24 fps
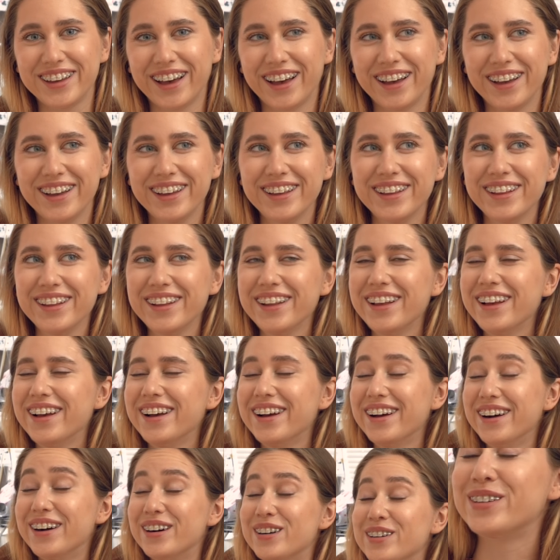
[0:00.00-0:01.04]
Я...
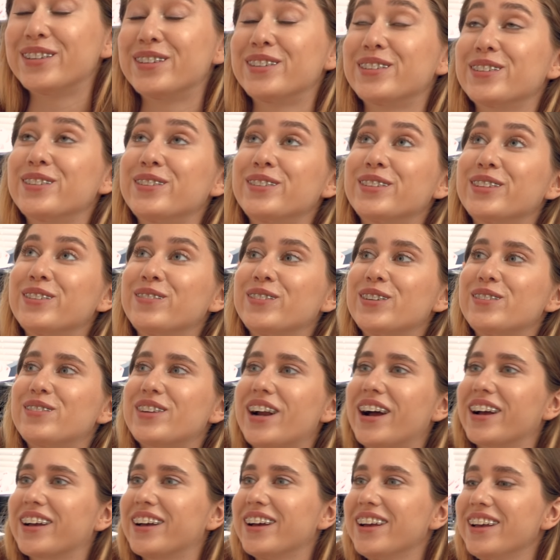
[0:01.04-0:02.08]
О, Google мой
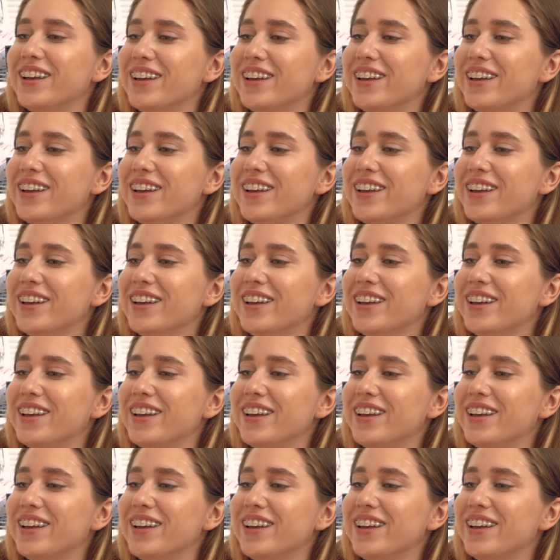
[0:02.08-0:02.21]
враг.